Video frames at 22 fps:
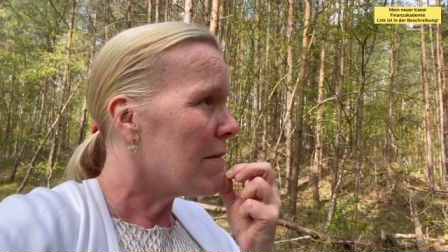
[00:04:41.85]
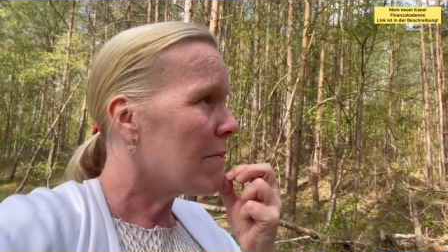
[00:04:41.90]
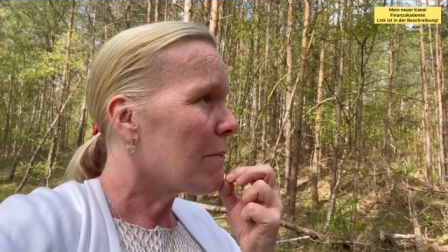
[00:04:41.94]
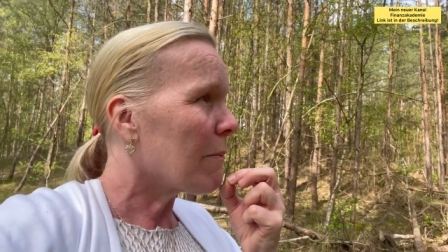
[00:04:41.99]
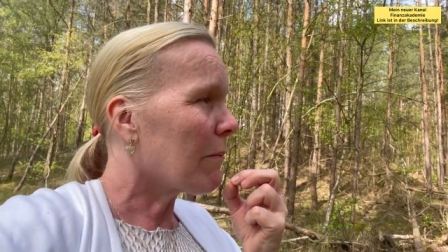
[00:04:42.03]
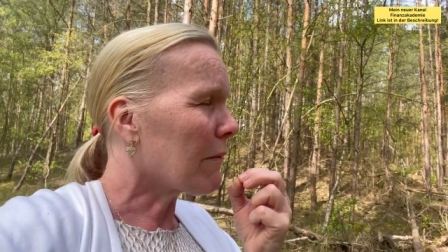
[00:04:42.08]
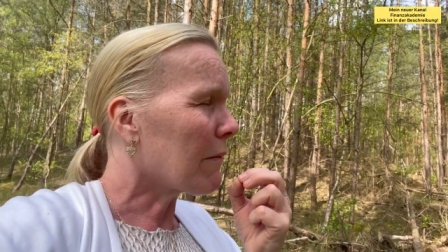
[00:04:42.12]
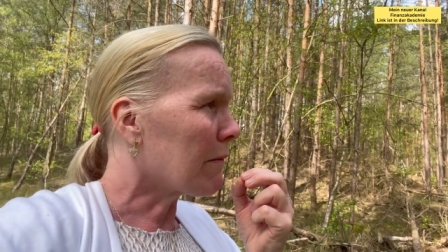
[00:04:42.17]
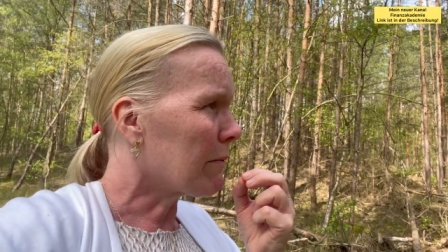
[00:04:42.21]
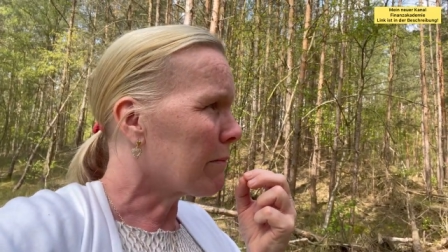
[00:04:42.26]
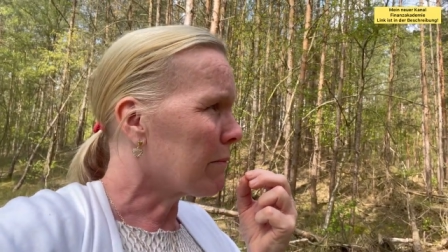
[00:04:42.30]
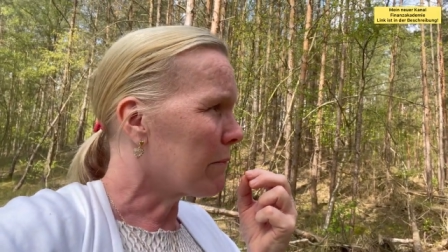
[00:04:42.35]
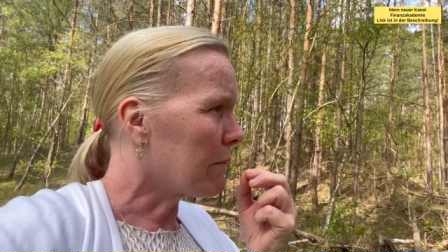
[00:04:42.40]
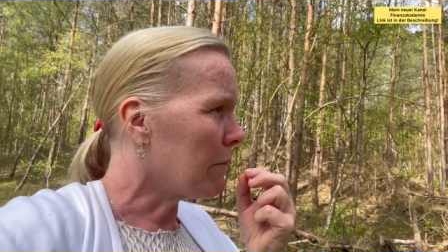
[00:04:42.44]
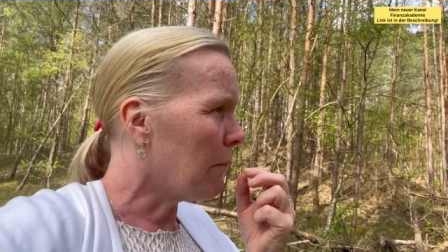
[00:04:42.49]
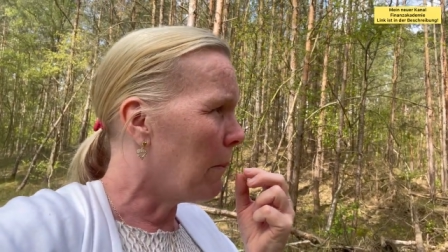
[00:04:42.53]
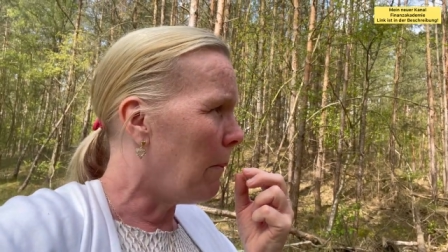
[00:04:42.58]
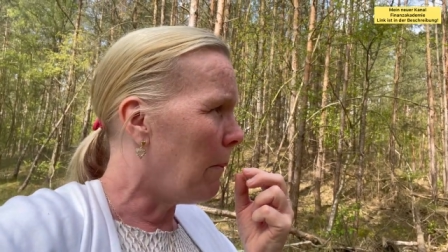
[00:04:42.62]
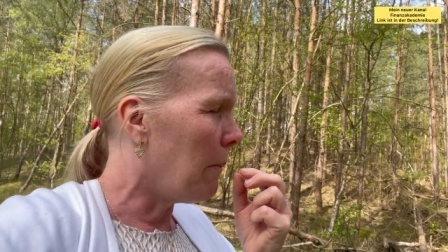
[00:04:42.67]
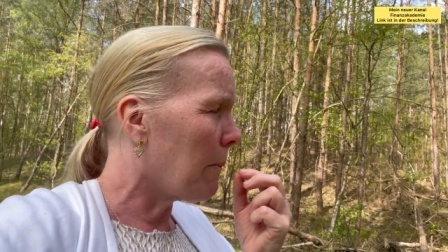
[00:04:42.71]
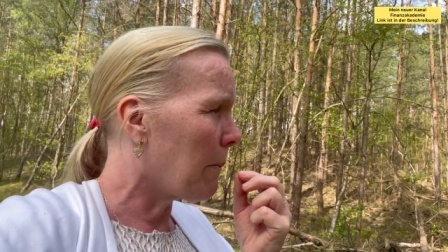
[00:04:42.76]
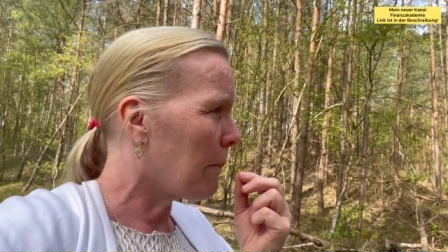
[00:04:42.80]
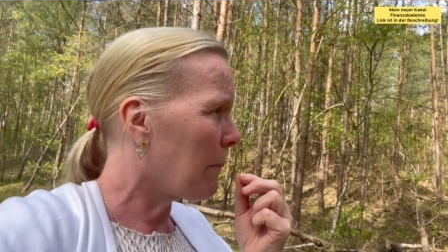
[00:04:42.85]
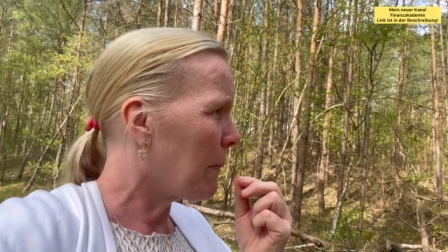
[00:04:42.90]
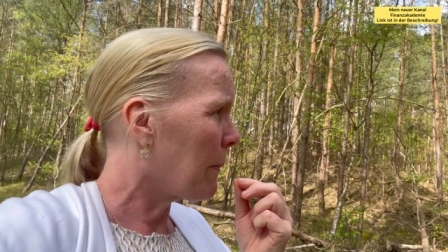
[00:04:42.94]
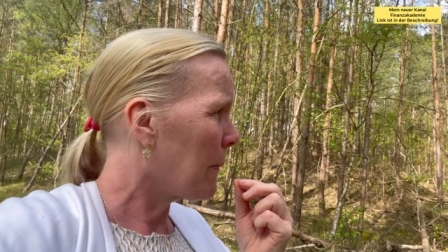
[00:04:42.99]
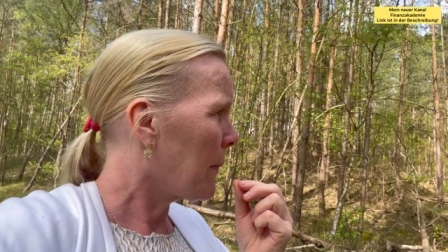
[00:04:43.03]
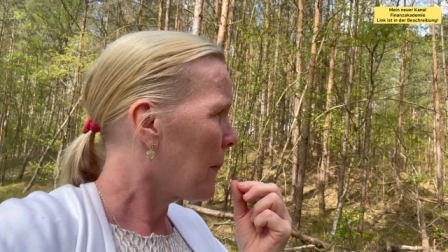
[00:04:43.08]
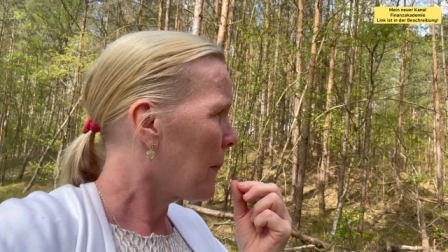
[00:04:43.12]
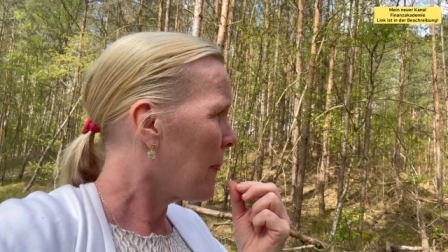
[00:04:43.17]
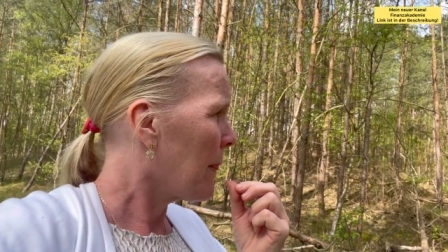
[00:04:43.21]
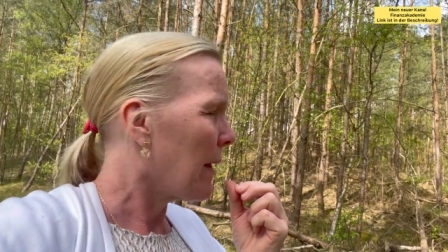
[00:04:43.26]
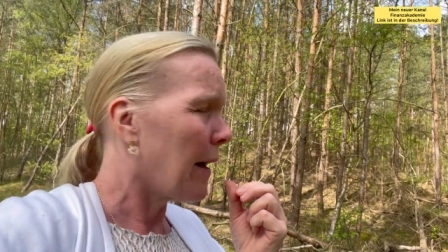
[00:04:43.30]
Hm.
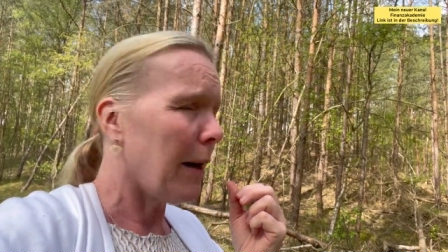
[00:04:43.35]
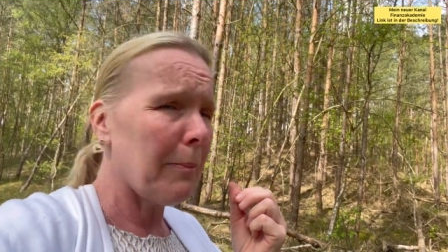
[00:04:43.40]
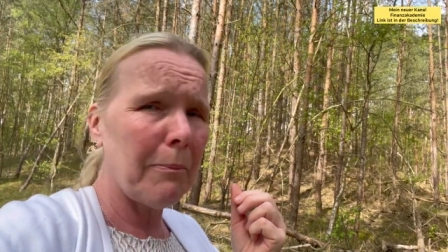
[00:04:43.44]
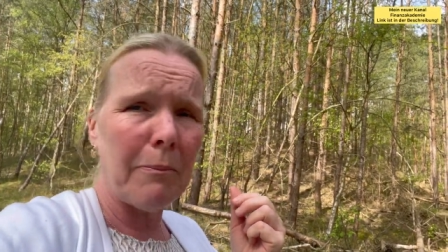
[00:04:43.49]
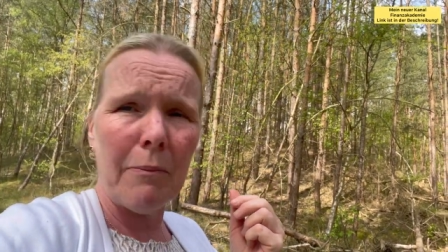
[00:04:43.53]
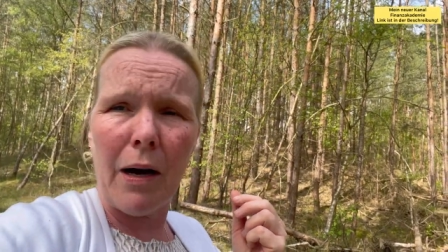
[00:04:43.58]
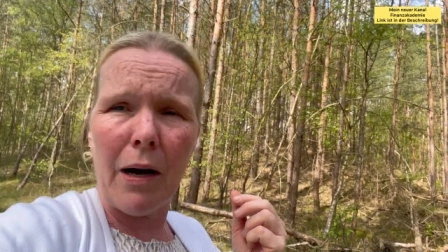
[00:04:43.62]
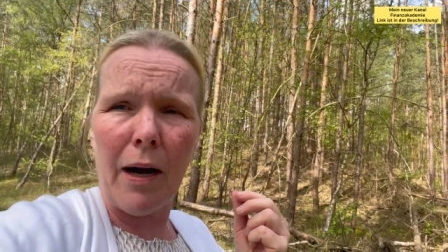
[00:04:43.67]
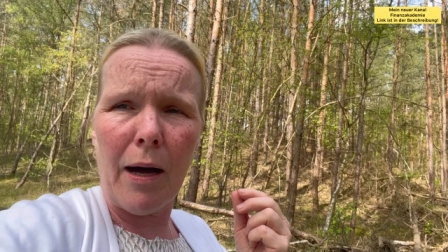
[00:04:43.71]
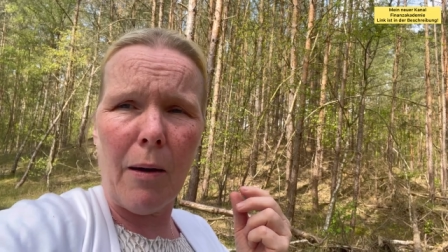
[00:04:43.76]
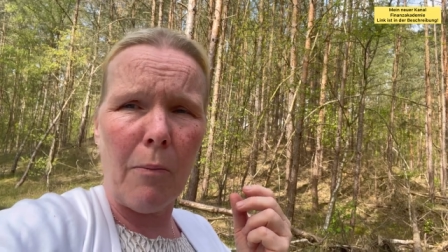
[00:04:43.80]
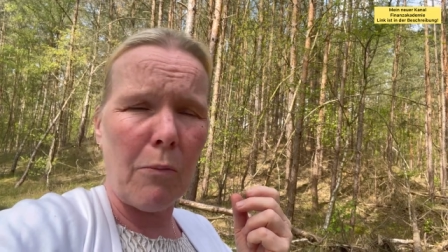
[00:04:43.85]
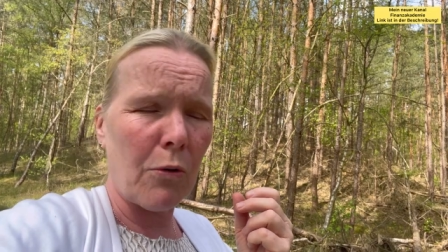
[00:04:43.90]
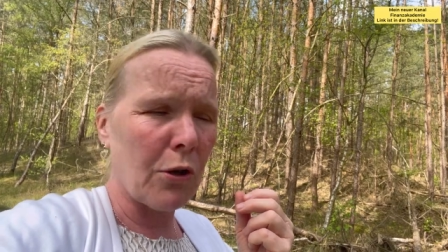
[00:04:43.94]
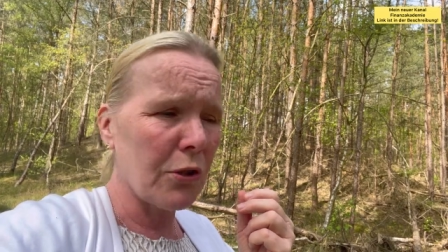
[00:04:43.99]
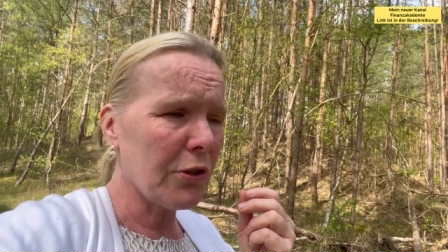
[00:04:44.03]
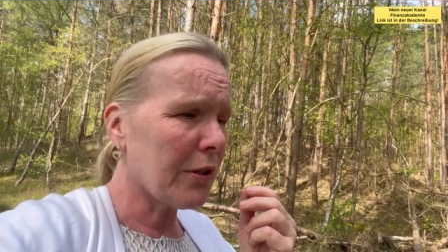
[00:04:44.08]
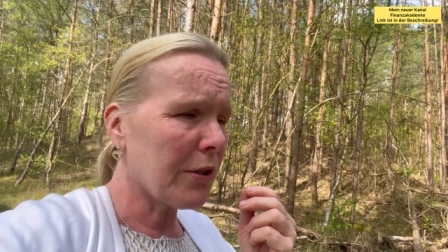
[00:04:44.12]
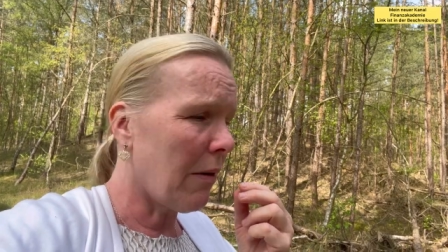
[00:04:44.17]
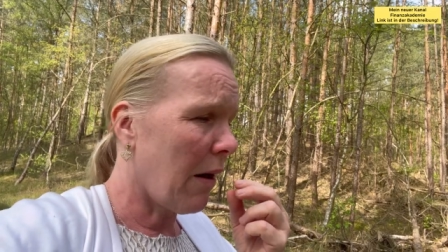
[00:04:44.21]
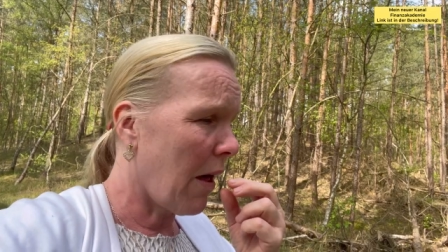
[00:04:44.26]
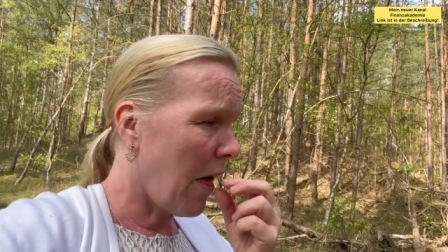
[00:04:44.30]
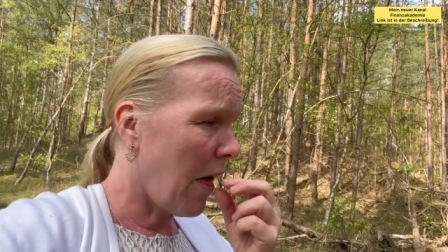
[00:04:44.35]
Hab ein Haar im Mund.